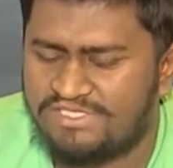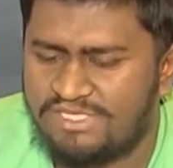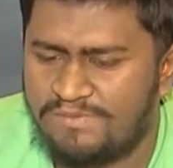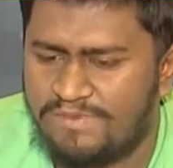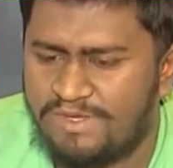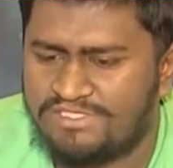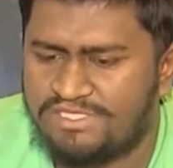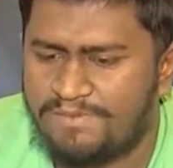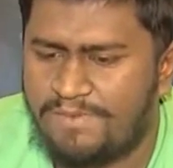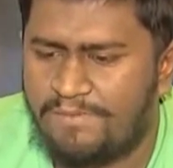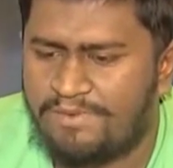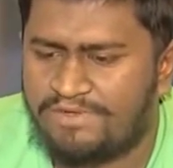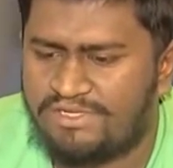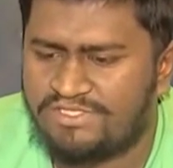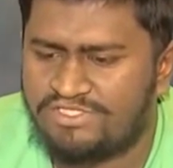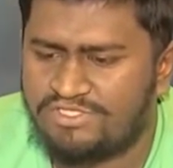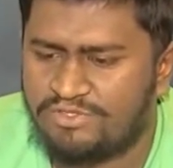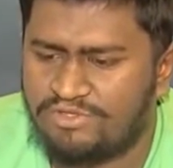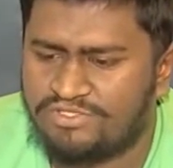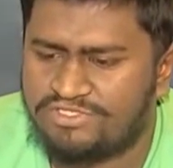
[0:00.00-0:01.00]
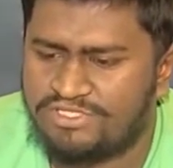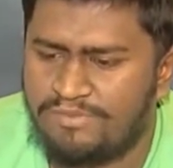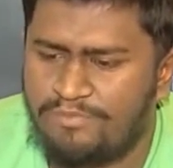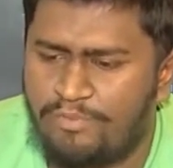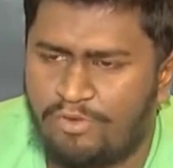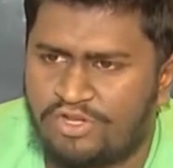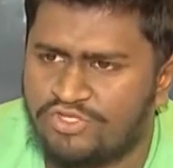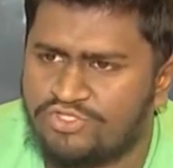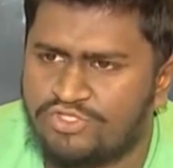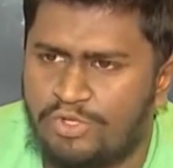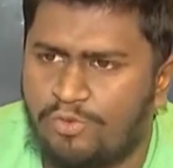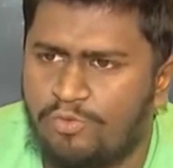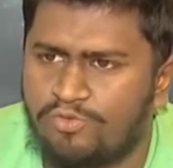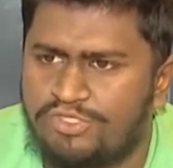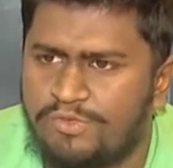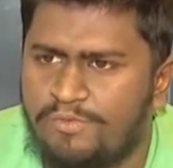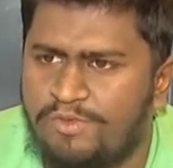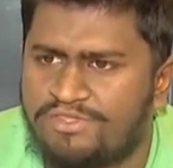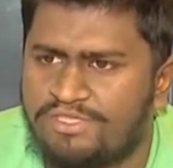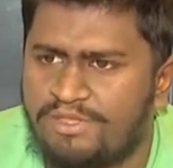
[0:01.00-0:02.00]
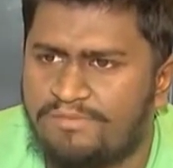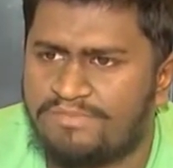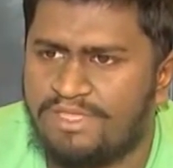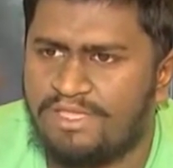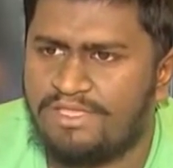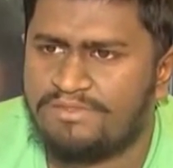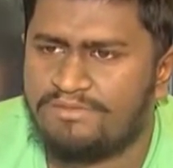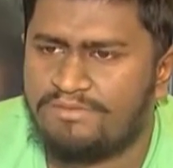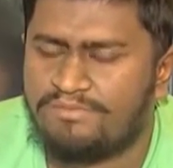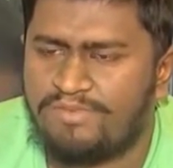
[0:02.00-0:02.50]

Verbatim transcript: সিজিপের যে ব্যাপারটা ছিল যে পড়াশোনা করতে পারতাম না